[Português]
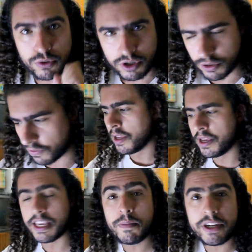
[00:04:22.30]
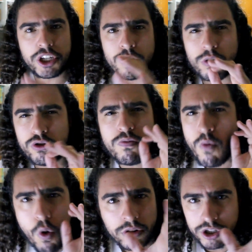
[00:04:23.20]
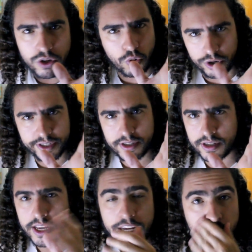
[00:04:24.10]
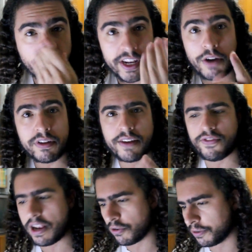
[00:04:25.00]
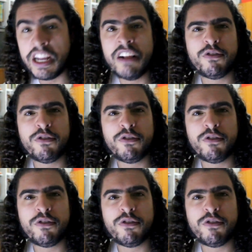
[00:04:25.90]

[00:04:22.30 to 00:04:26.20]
Silva, que me xingou de um monte de coisas e no final ainda falou: